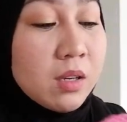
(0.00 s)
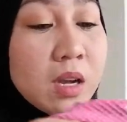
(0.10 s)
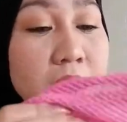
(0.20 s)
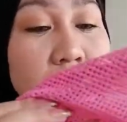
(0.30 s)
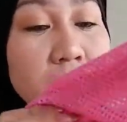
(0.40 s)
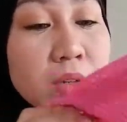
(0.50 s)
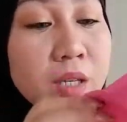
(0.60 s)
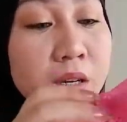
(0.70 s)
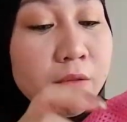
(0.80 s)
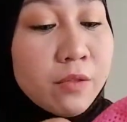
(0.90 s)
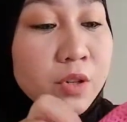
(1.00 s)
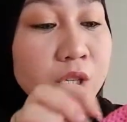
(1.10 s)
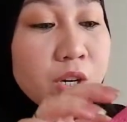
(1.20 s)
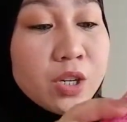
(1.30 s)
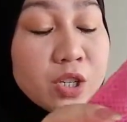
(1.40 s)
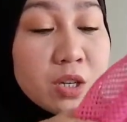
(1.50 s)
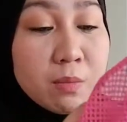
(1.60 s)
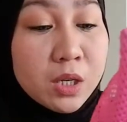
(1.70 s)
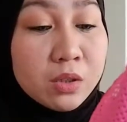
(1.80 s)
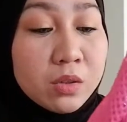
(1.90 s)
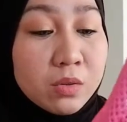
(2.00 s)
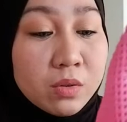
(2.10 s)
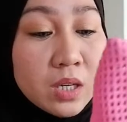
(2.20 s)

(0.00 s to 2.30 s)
Ano to? Yung full charge naman to.